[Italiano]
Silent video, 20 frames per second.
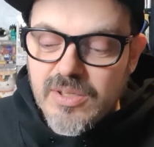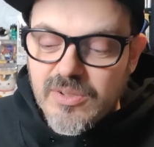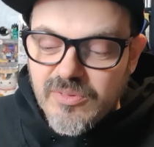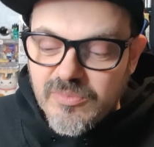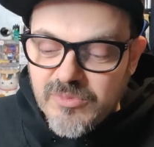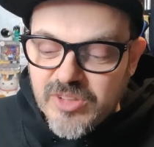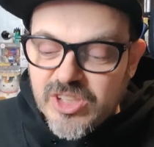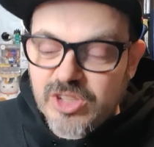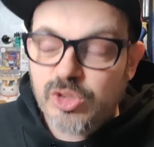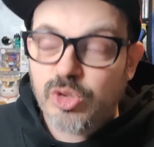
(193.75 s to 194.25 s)

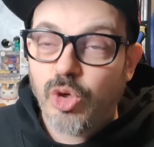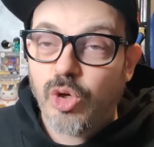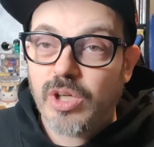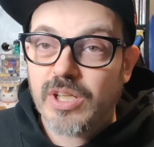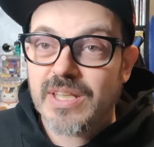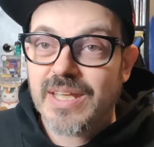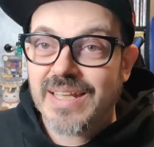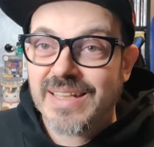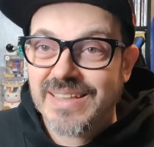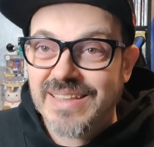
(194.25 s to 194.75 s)

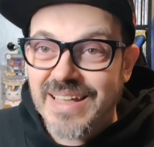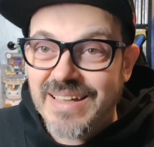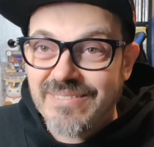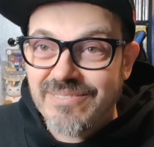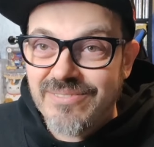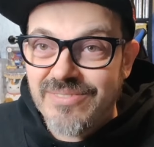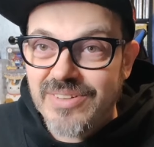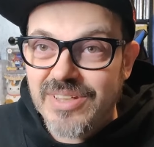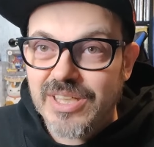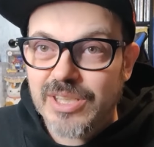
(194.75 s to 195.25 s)
Vittoria
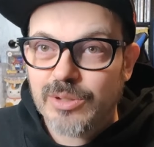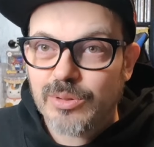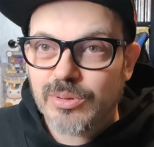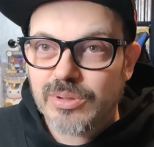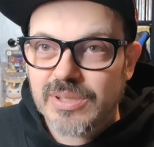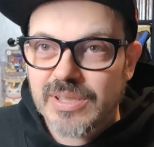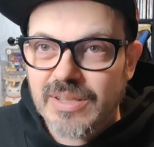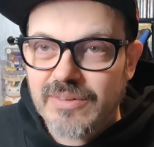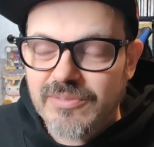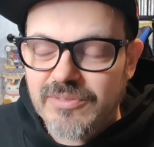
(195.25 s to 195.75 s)
davvero,
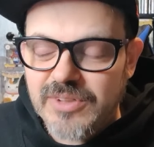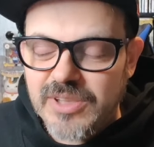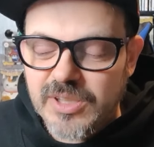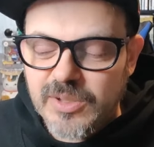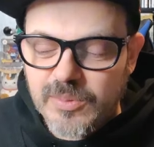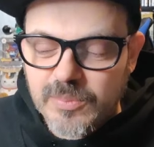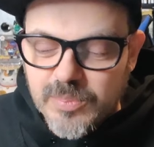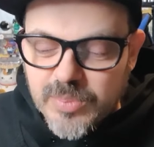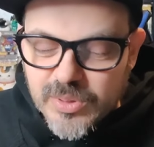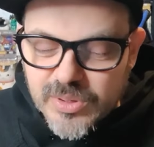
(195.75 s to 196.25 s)

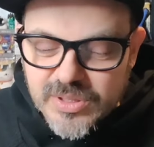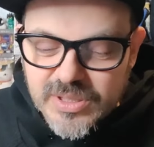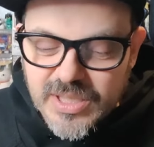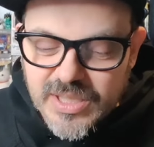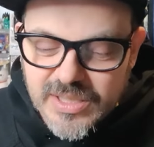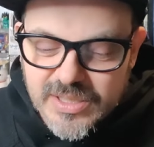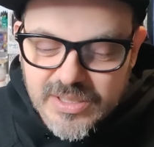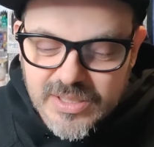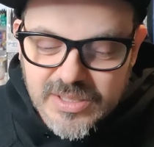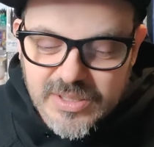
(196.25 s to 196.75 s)
davvero
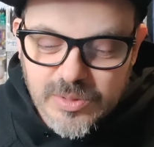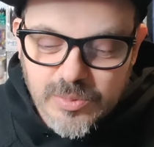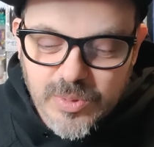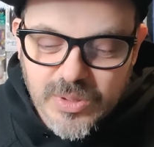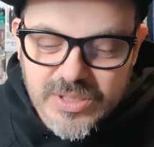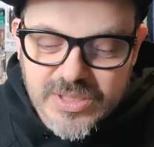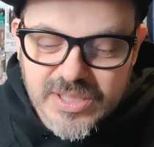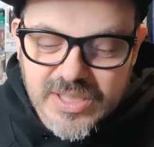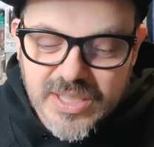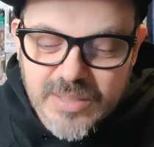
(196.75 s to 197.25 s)
importante in
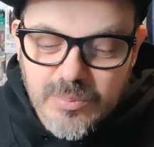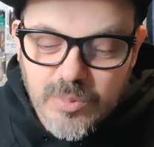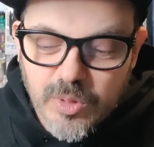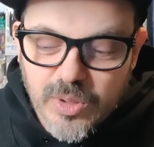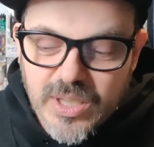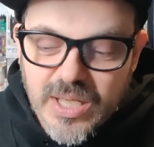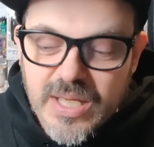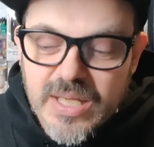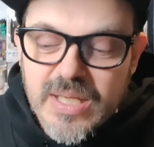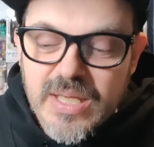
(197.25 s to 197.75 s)
quel di
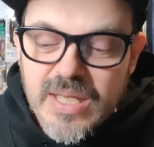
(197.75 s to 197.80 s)
Cremona.